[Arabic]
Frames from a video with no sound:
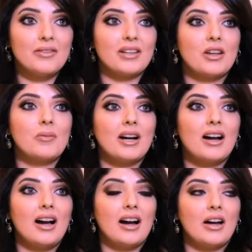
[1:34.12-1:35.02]
في طبق
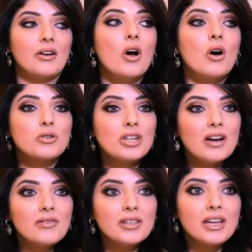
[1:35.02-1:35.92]
آخر
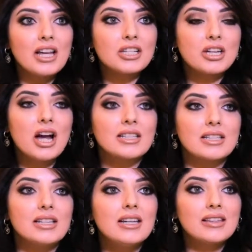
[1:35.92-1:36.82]
وشاف أن الأشخاص
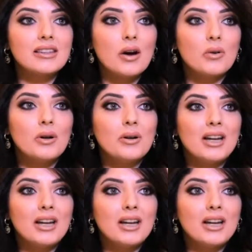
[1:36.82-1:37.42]
اللي يتناولون